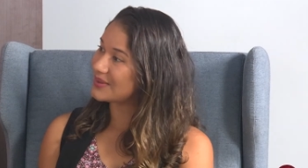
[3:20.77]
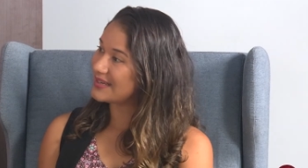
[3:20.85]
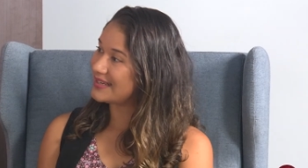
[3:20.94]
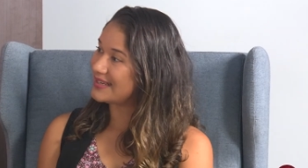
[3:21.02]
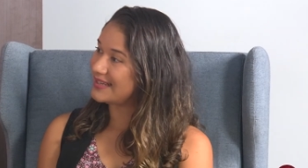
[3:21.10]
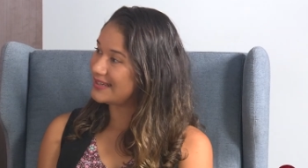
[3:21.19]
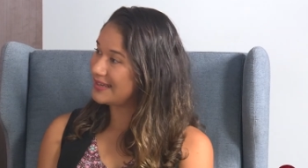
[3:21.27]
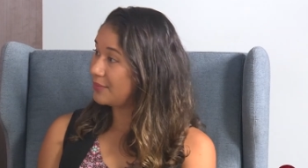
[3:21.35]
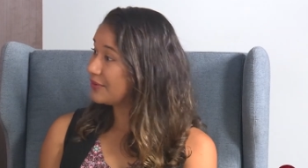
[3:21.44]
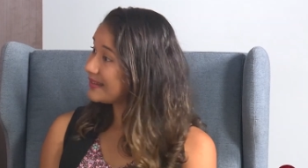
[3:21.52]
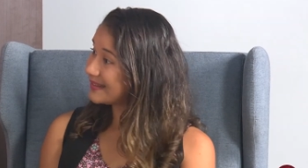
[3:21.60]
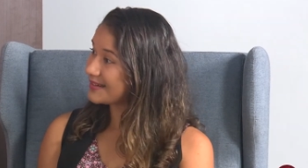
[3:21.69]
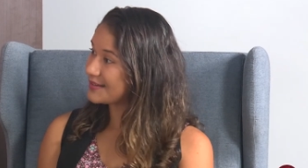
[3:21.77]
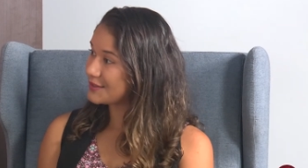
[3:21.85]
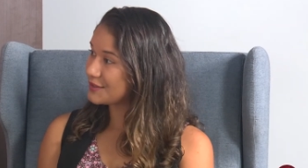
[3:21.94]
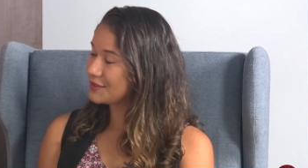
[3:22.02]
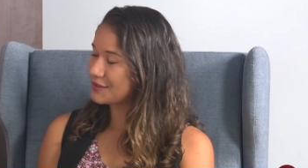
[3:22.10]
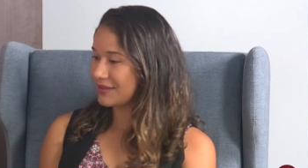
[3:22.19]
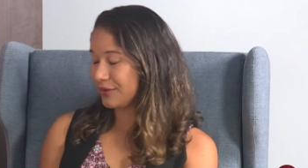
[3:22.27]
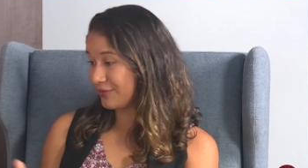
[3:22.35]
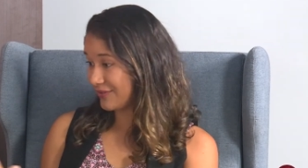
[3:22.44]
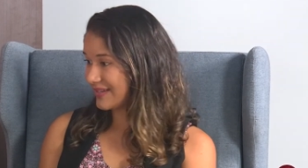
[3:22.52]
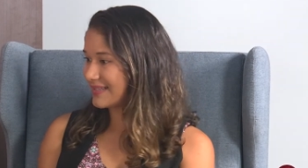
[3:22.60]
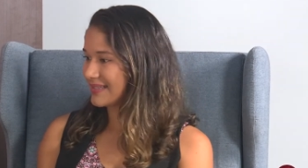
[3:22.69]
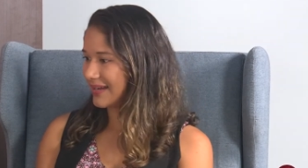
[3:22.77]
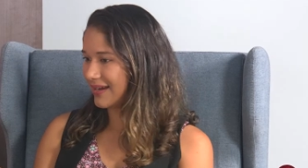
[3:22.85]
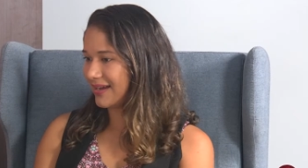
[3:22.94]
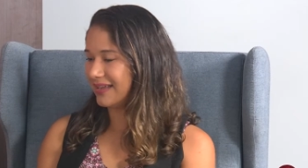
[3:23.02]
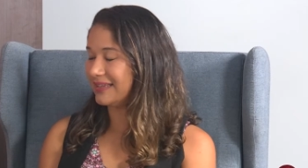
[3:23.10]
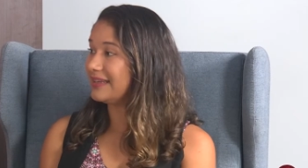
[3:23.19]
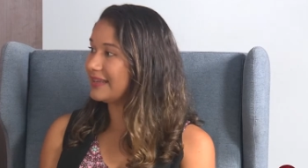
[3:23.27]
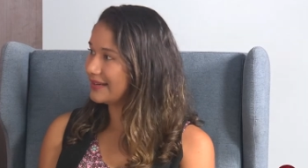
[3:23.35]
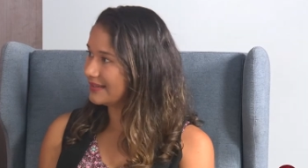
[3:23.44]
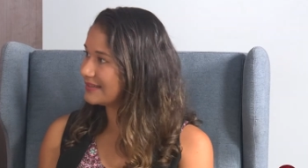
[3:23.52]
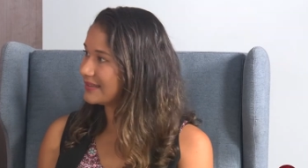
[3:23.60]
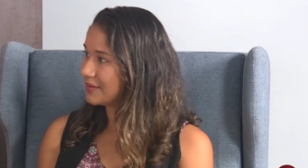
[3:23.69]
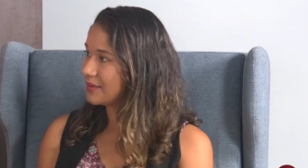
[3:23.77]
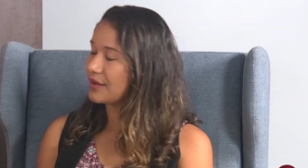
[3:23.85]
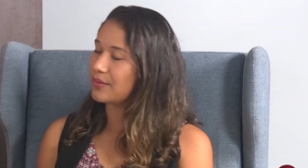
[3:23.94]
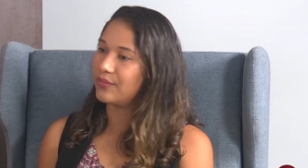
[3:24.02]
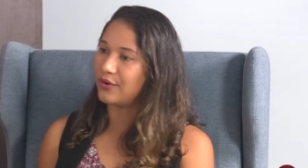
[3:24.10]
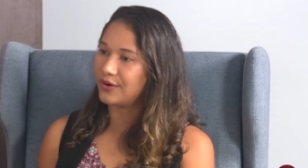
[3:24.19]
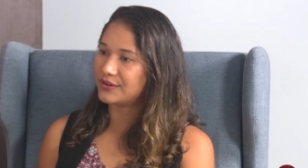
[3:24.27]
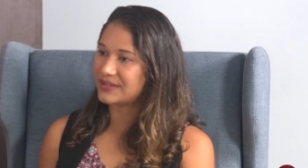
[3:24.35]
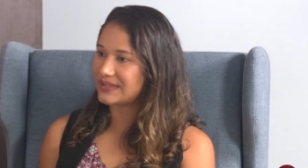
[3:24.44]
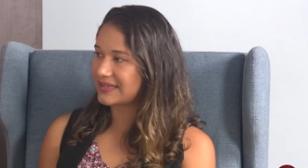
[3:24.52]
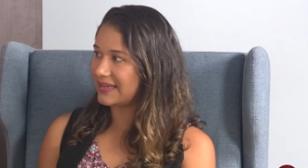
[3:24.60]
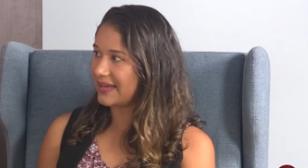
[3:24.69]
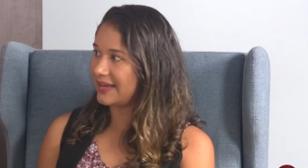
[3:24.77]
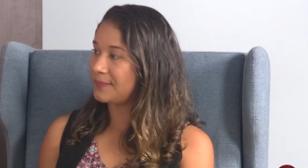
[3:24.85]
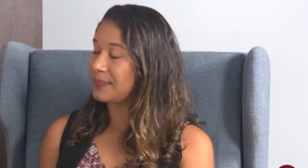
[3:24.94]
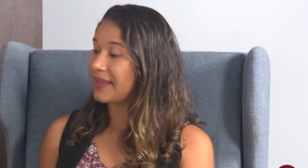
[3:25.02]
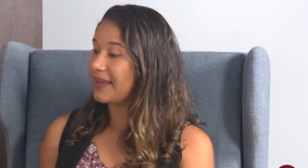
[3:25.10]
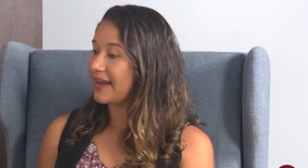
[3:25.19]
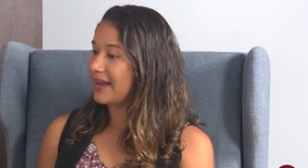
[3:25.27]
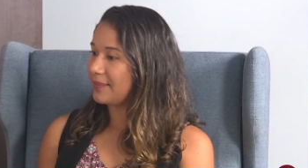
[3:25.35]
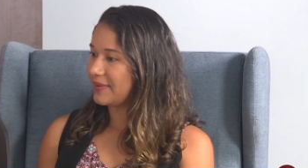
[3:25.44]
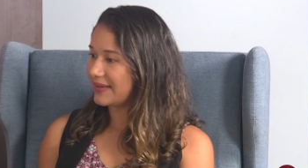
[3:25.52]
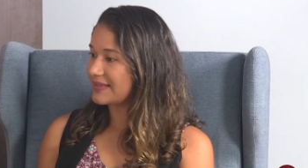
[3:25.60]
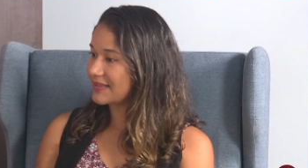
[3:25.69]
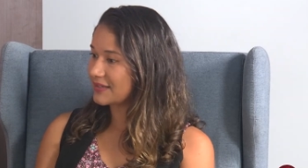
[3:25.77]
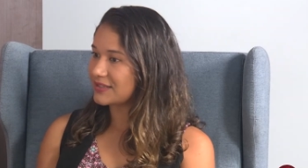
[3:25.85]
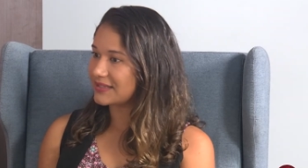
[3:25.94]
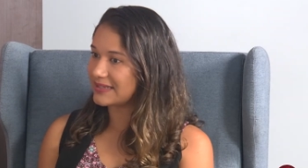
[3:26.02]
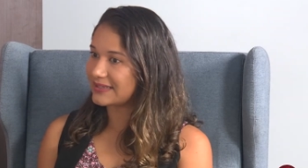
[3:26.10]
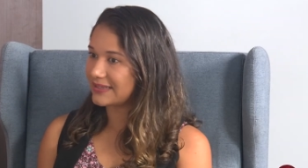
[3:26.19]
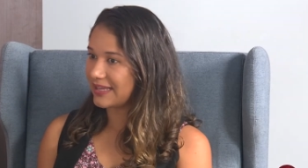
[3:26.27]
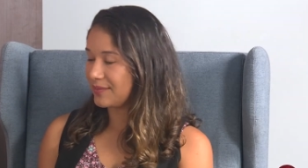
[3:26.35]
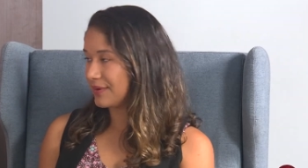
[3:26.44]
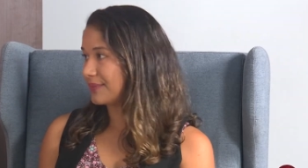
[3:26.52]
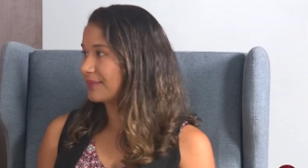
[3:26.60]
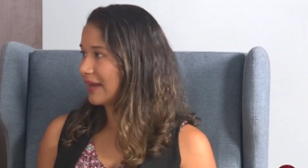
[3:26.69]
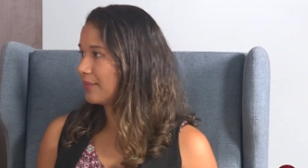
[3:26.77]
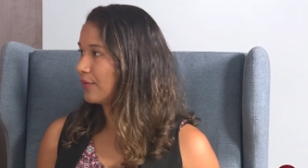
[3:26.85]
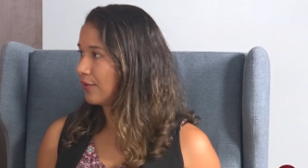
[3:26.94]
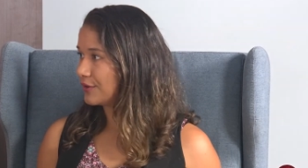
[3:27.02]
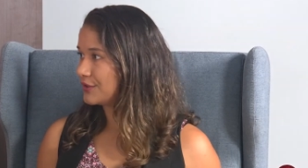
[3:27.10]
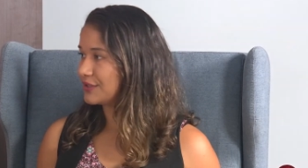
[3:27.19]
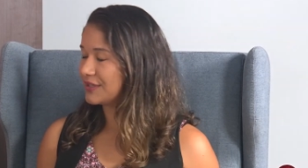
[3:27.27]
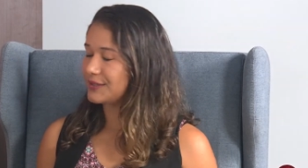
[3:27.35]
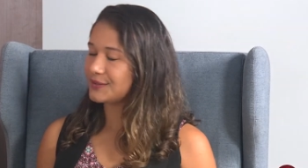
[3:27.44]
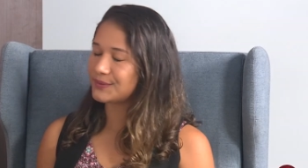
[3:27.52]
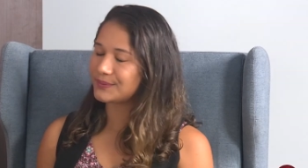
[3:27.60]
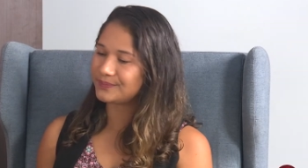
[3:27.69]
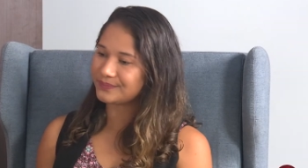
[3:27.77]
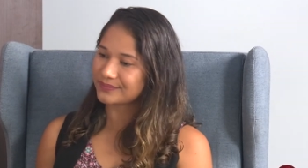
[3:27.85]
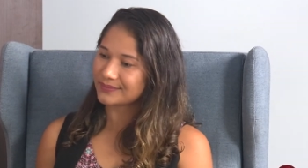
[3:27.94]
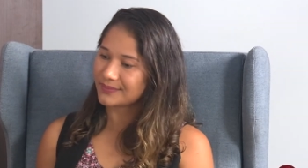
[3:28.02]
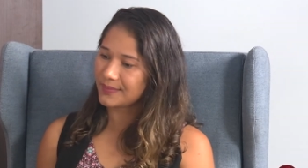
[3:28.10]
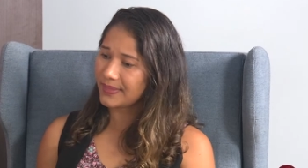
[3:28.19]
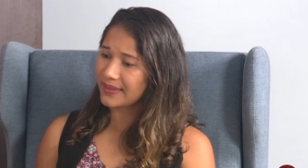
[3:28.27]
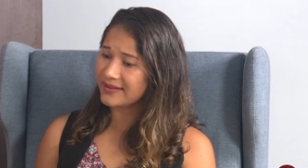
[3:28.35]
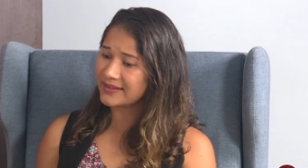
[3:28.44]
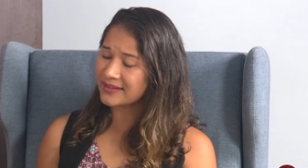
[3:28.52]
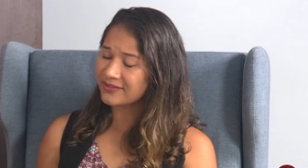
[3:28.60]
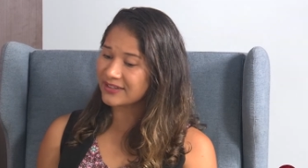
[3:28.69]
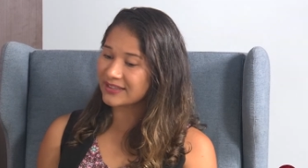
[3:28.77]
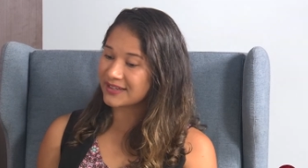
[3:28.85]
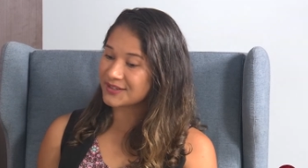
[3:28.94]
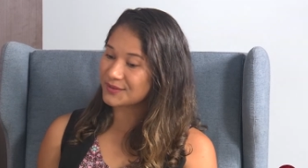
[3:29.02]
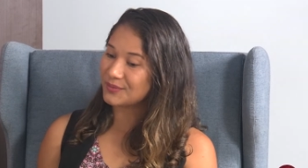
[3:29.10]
E, e é muito interessante, talvez a Liliana Borges, que é a palestrante desse tema, aborde isso que na verdade as